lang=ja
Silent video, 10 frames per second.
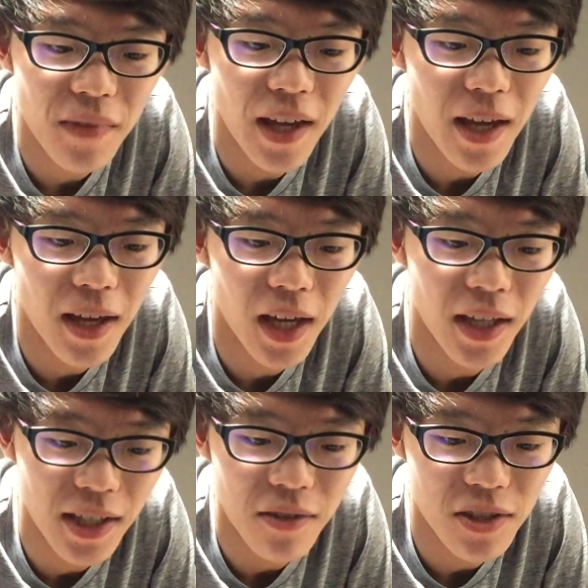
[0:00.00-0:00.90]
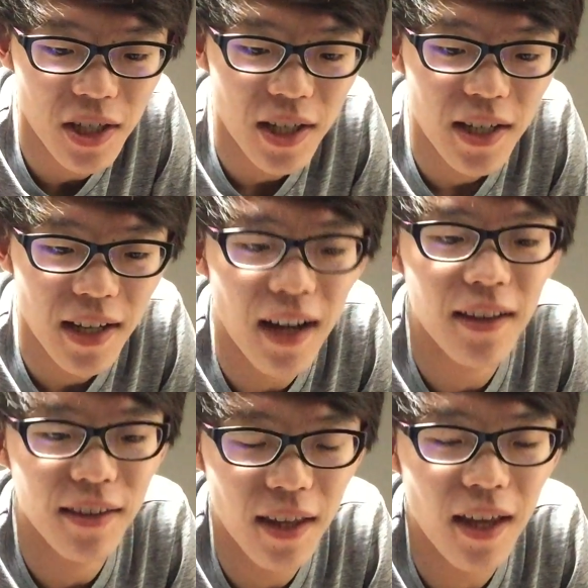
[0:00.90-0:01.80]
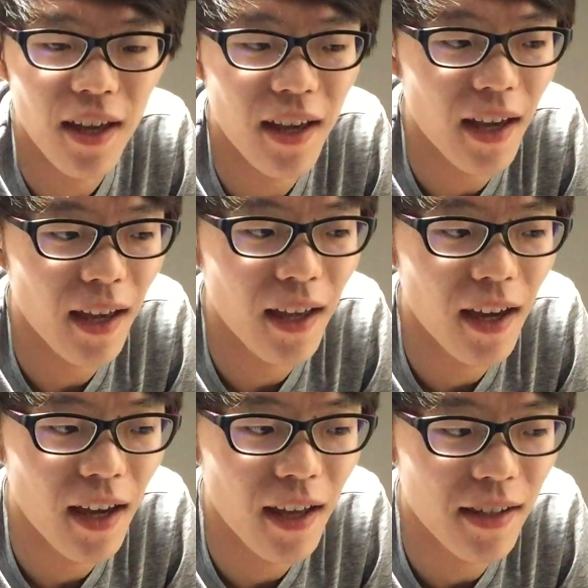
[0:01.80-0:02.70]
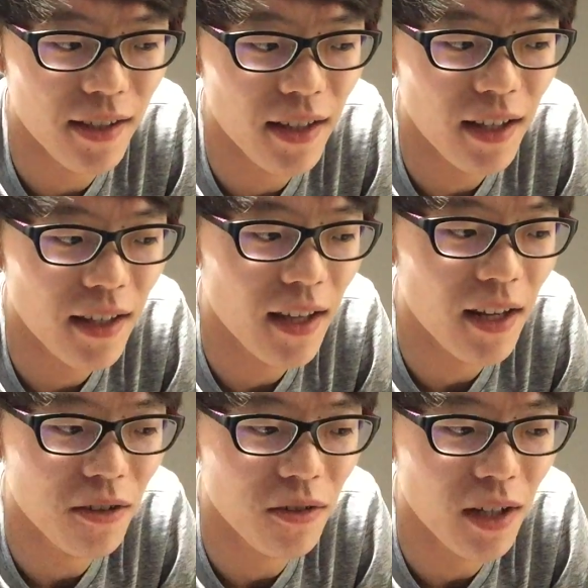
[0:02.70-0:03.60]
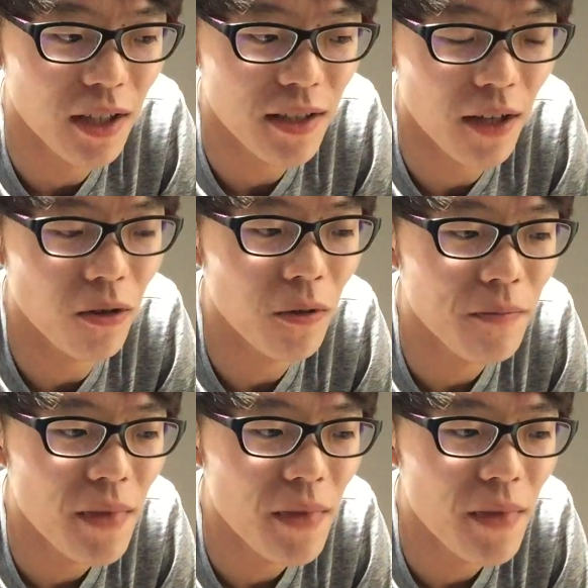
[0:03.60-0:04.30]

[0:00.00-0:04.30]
えー、一騎打ちがあって、えー、さっきね、デイダラくんが最後、